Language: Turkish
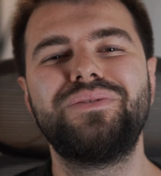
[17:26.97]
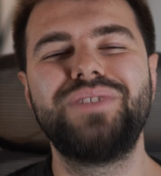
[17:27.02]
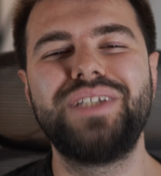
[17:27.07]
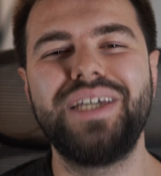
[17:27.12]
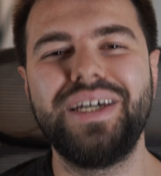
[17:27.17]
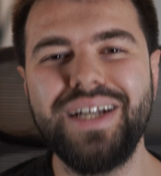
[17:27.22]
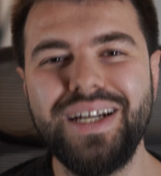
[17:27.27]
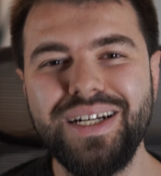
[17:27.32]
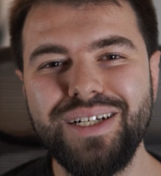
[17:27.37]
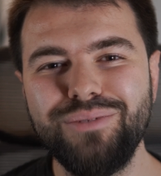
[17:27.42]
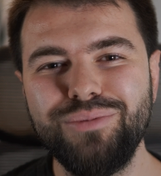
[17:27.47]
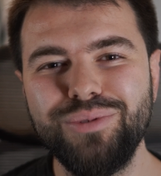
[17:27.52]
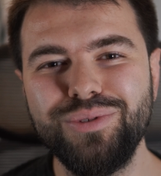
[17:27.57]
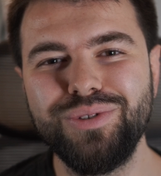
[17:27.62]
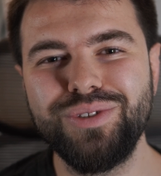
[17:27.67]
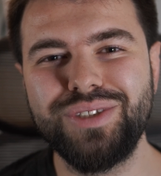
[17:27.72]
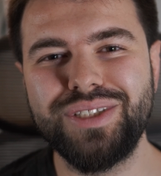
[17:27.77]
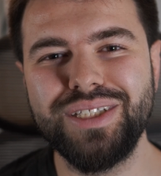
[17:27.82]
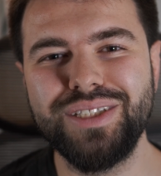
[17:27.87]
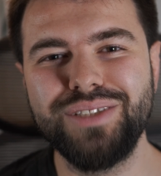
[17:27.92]
yararlı
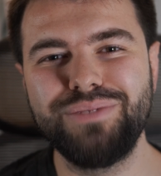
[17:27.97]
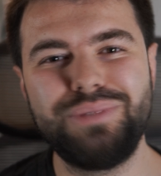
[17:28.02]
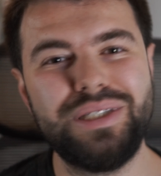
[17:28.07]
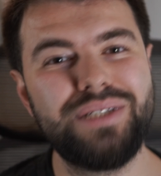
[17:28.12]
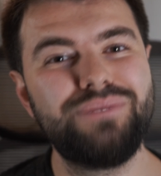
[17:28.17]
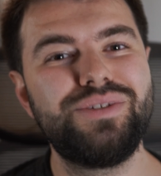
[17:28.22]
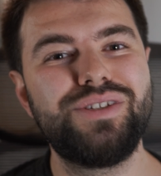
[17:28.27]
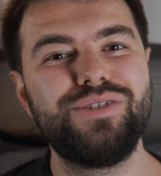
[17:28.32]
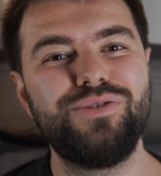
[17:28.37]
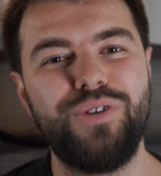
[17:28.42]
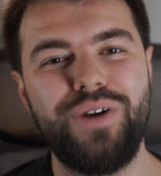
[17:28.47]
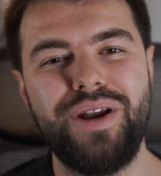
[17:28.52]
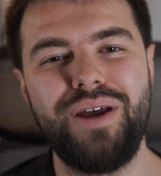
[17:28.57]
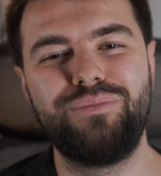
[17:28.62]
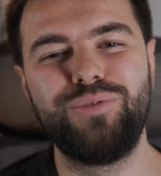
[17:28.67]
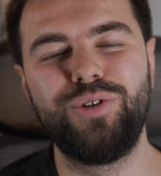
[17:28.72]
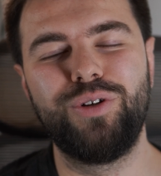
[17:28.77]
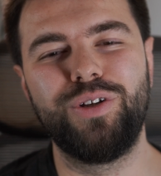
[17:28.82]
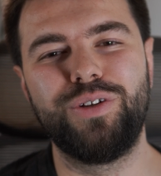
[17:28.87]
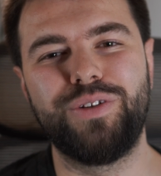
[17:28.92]
bulduysanız benim için
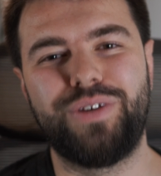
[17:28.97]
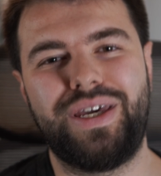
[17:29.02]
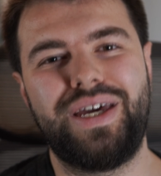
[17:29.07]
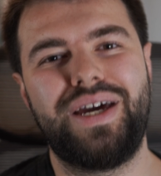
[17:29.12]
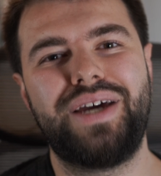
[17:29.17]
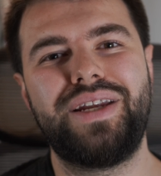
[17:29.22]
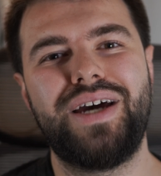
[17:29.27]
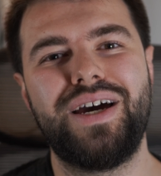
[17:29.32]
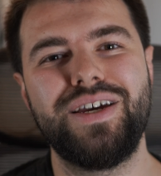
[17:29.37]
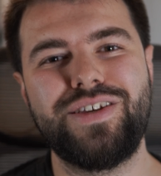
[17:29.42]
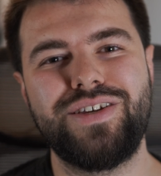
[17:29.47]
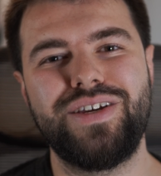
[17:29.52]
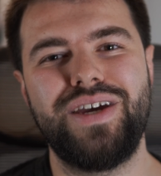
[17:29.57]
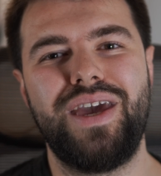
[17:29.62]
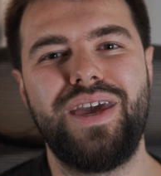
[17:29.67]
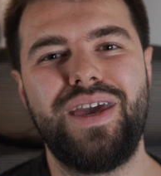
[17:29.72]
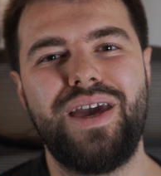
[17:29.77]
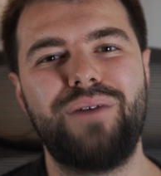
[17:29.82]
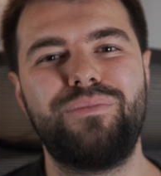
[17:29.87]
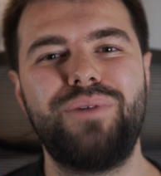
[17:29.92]
önemli olan yani
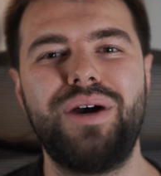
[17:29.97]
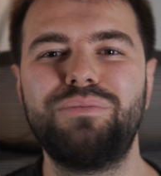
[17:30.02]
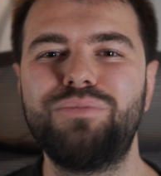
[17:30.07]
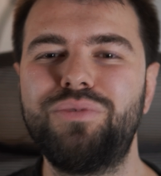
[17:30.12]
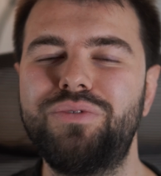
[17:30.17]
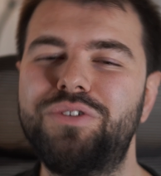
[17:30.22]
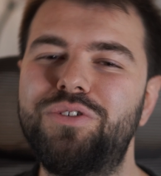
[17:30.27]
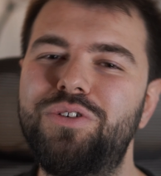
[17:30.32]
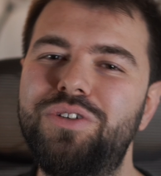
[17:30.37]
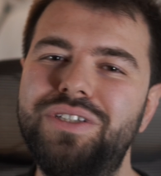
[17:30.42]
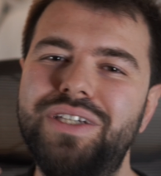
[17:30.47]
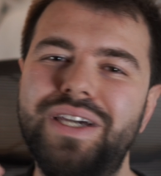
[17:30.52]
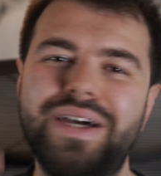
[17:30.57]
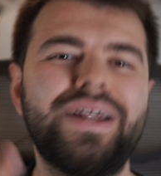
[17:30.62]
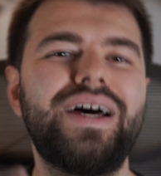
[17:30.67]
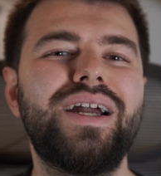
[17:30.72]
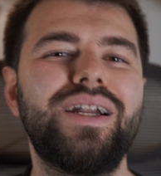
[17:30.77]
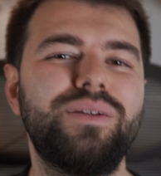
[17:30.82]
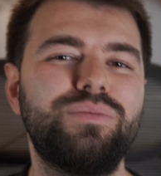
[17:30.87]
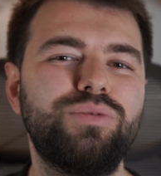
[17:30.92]
aşağıya ya ben bu videoyu
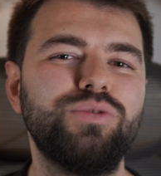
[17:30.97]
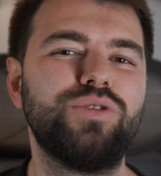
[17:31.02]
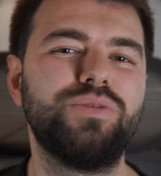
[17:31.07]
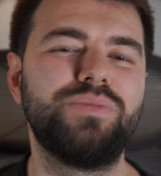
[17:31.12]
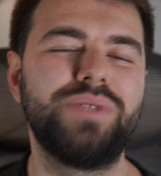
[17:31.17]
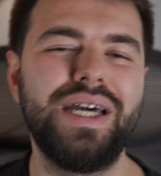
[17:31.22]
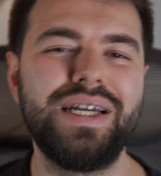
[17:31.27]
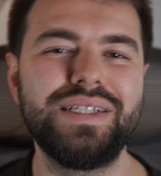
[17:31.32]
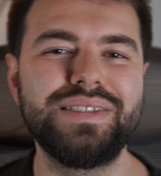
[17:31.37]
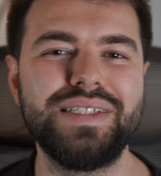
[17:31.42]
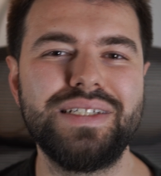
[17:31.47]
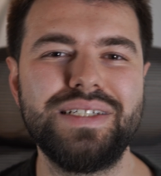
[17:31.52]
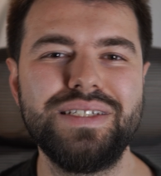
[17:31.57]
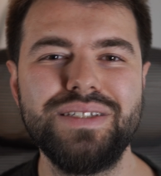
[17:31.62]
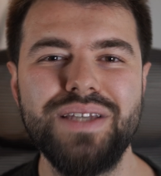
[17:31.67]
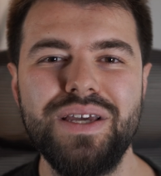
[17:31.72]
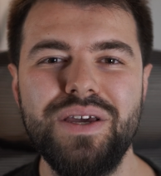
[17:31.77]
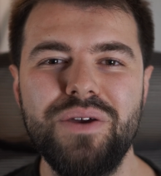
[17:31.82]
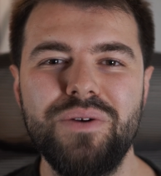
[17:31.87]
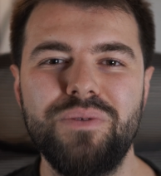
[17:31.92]
yararlı buldum
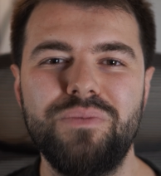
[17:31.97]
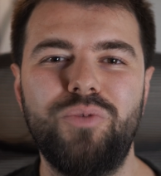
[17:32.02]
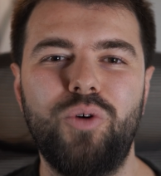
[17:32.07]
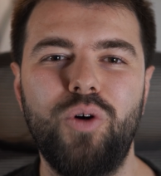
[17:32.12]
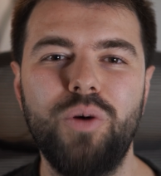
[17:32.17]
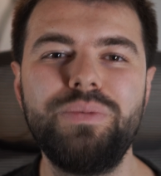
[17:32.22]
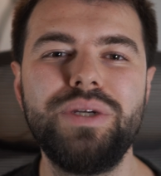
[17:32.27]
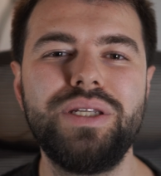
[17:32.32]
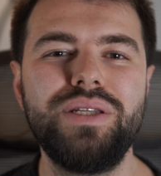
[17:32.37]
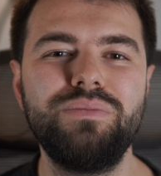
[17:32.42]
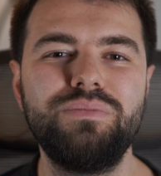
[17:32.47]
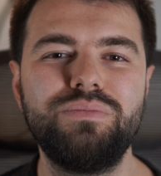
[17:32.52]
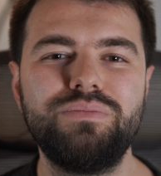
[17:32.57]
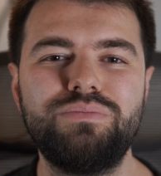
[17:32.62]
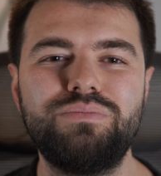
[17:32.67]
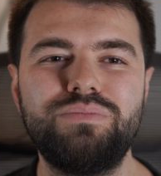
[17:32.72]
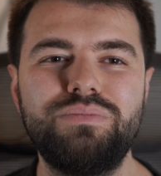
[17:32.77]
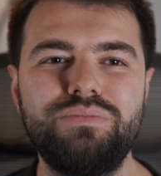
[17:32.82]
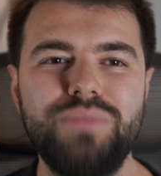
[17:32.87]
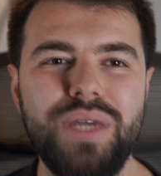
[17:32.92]
derseniz o beni
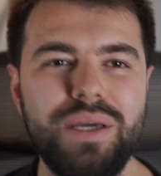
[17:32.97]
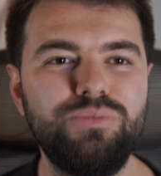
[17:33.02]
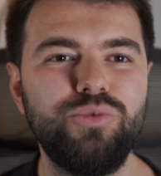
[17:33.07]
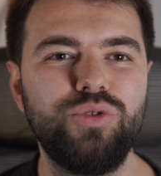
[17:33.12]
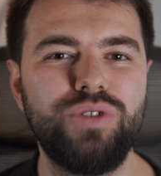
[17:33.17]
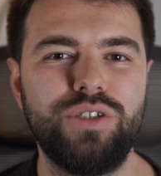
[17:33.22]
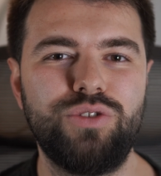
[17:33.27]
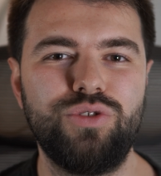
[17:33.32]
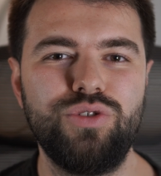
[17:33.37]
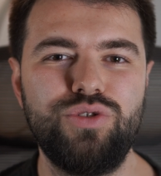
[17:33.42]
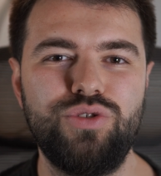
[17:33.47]
memnun ediyor.